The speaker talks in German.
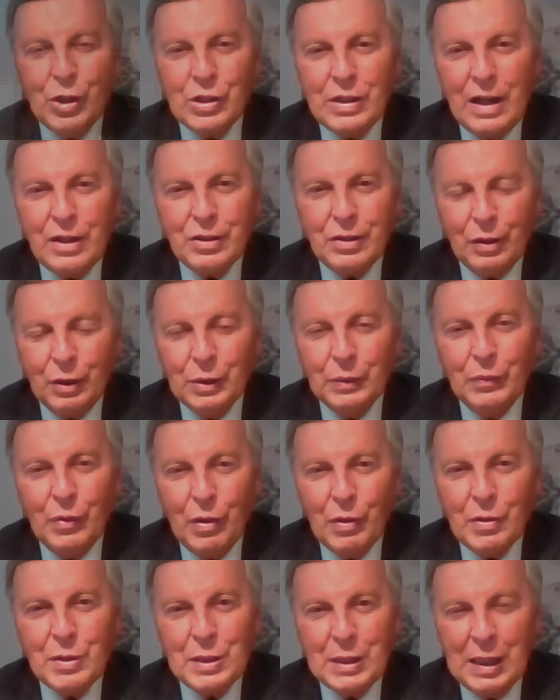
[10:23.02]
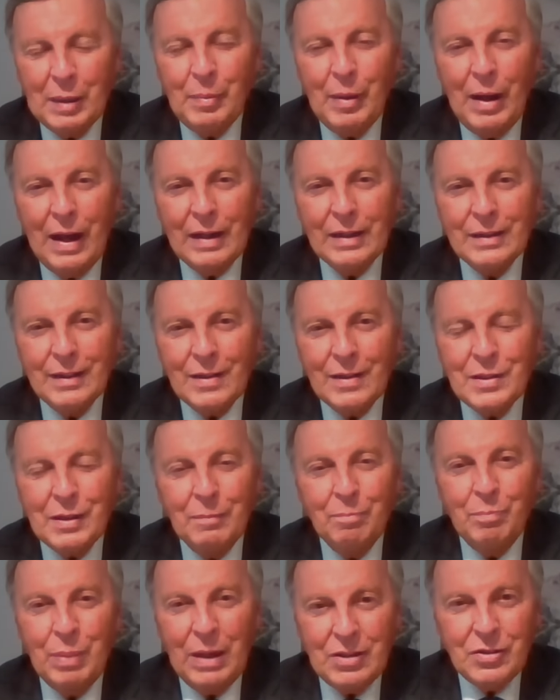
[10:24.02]
schlechter geworden sind, aber andere
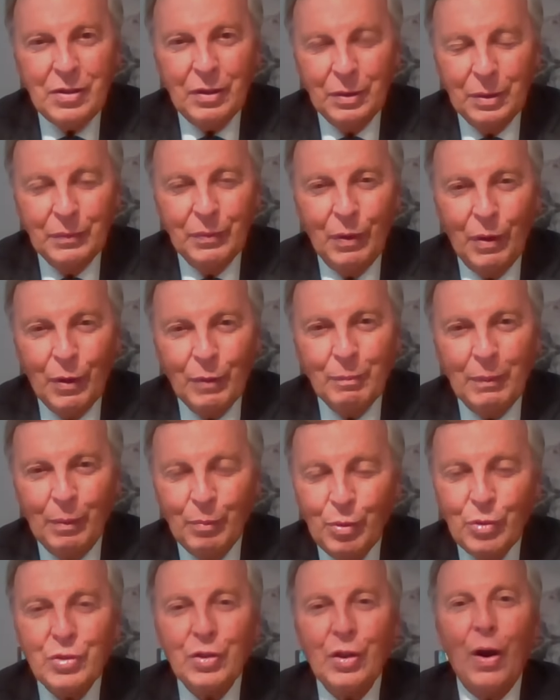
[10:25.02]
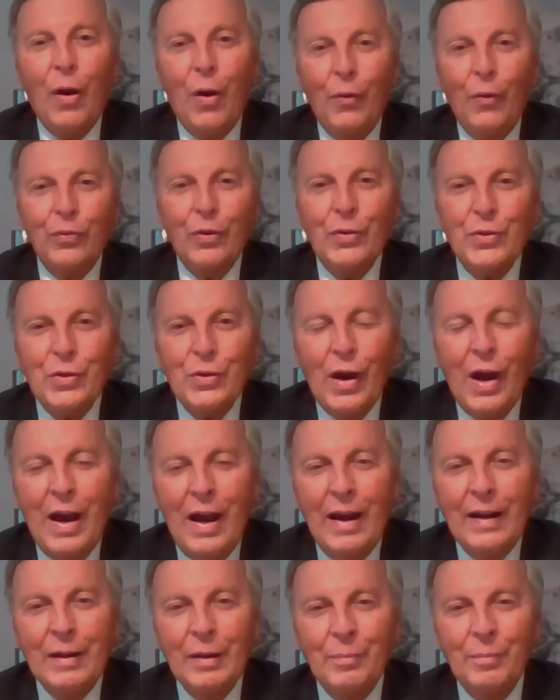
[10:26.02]
sind besser geworden. Man muss ja auch von so
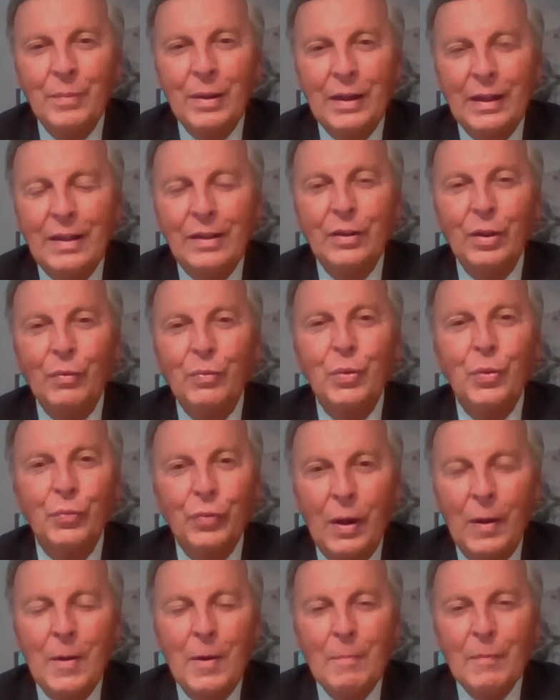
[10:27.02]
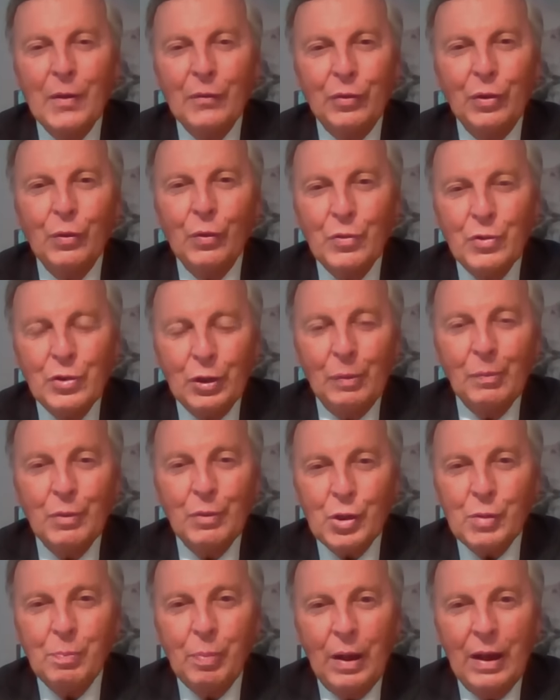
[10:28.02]
einem Interview, von unserem
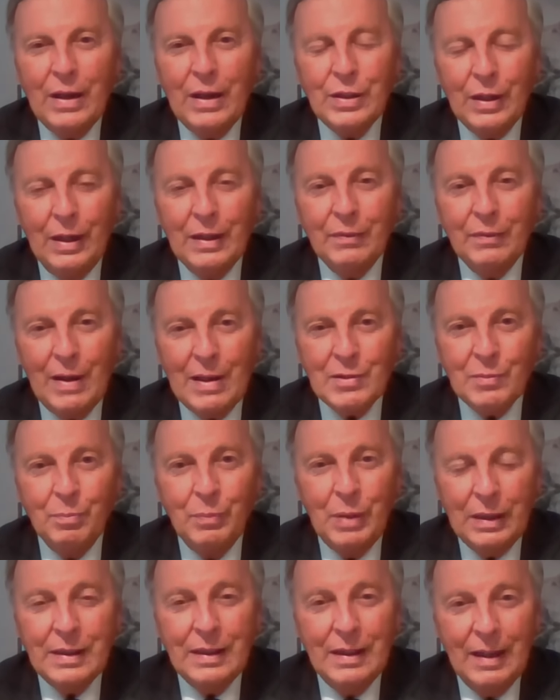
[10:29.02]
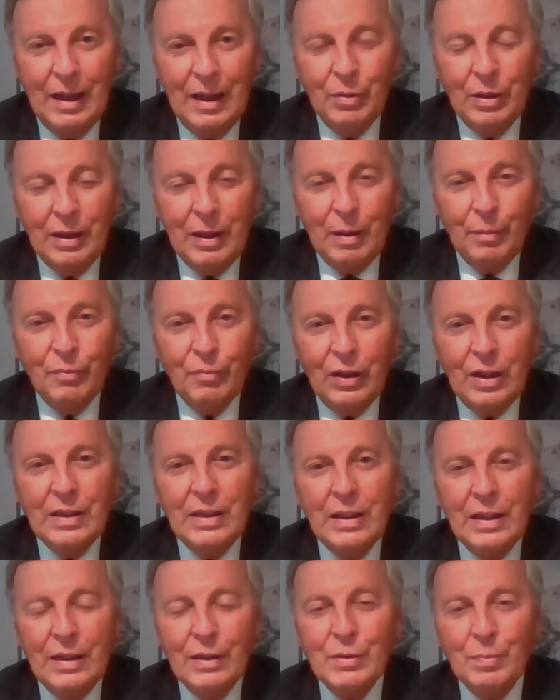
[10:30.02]
Gespräch etwas mitnehmen.
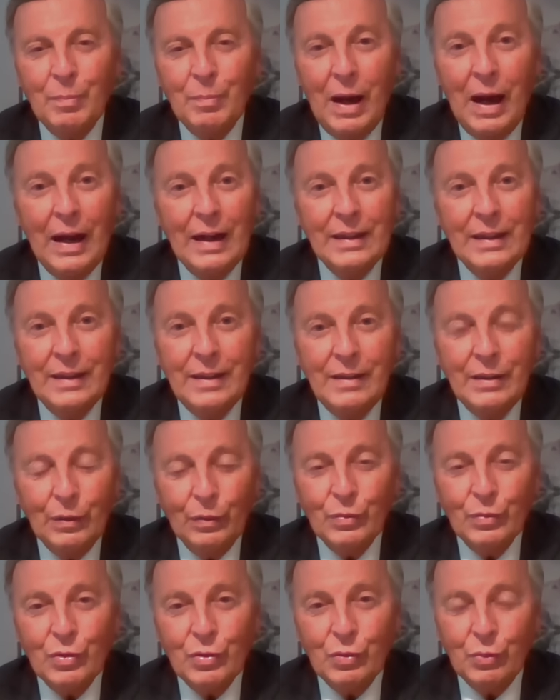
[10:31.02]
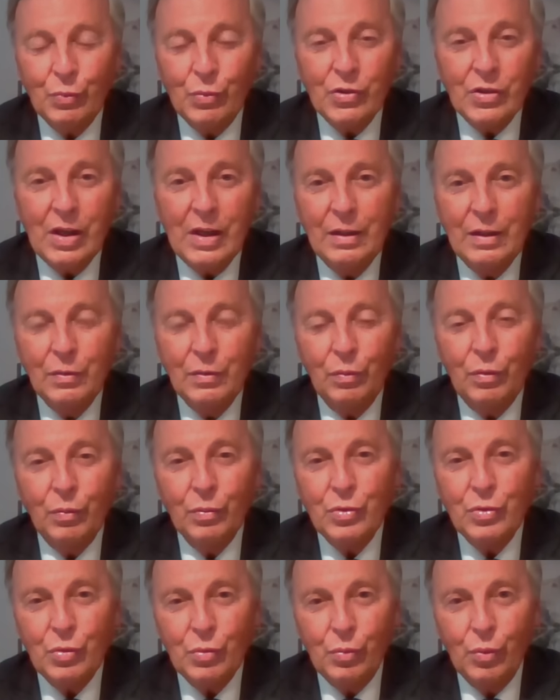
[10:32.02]
Empfehle ich mal allen, die uns zusehen
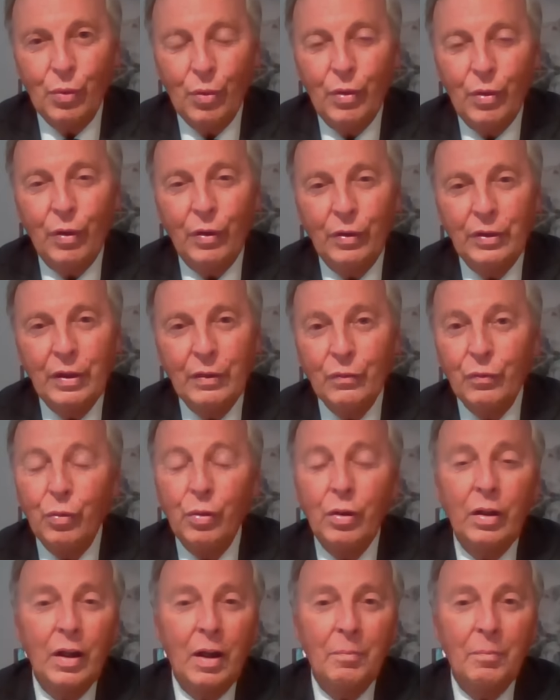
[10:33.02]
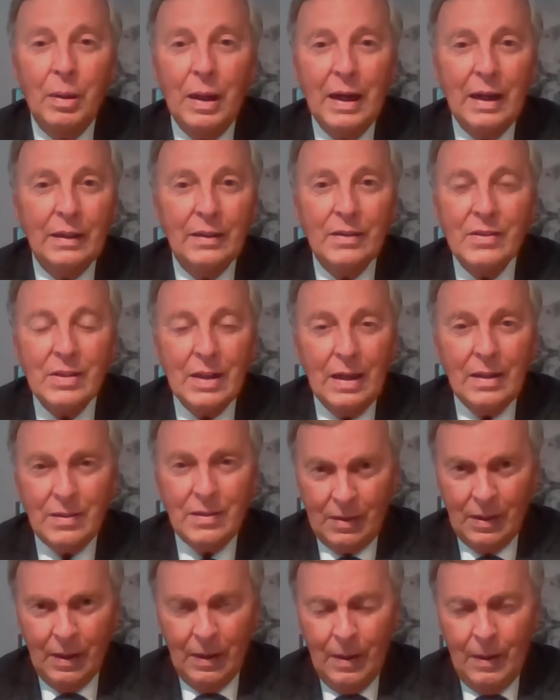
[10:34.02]
und zuhören, den wunderbaren
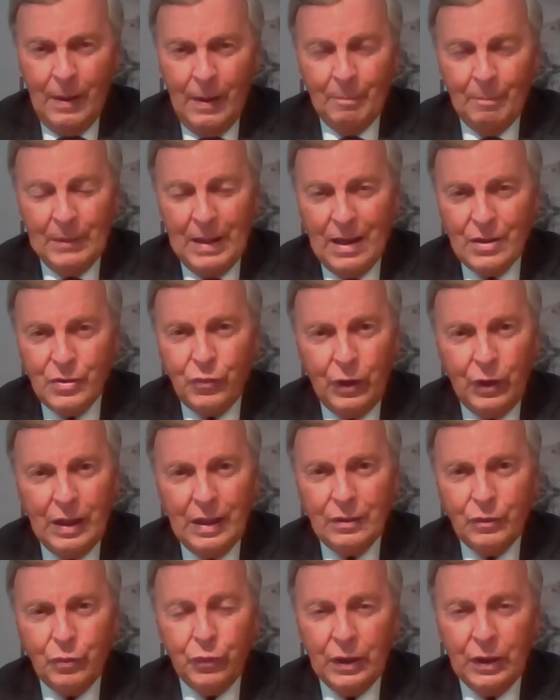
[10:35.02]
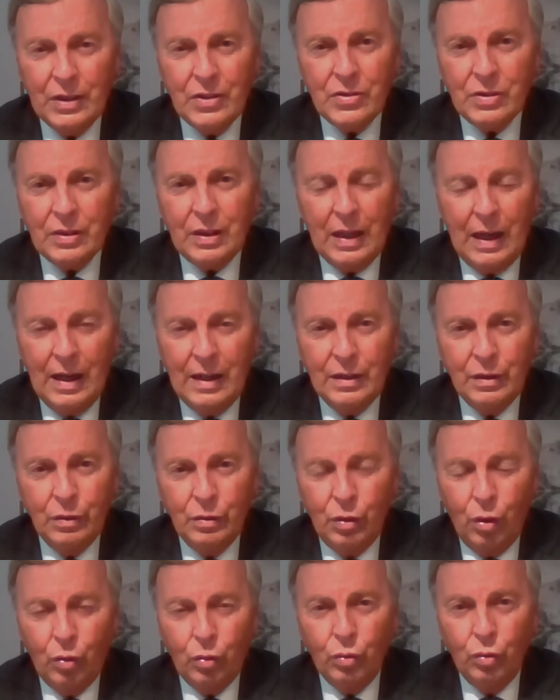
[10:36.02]
Satz, das Pferd frisst
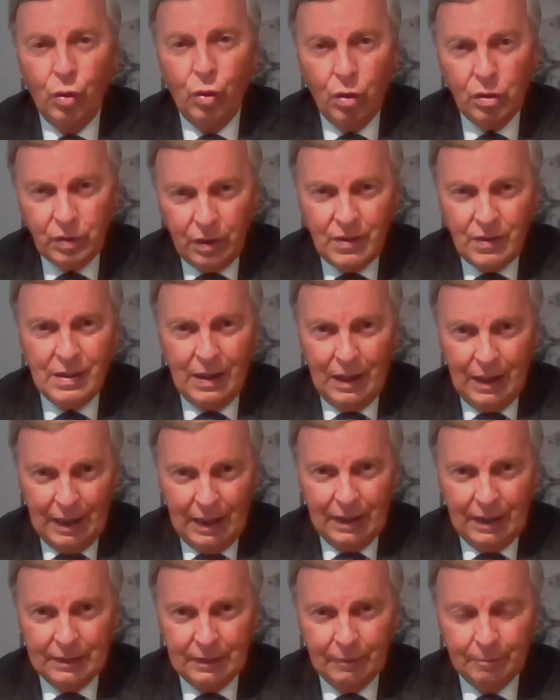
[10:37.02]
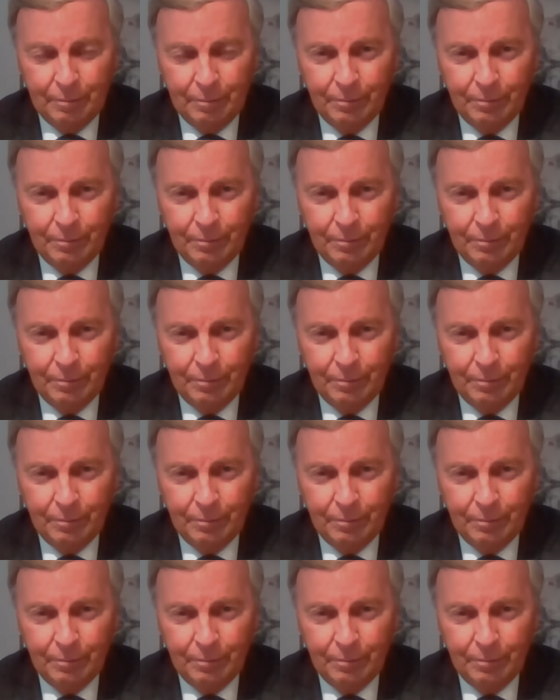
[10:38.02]
keinen Gurkensalat.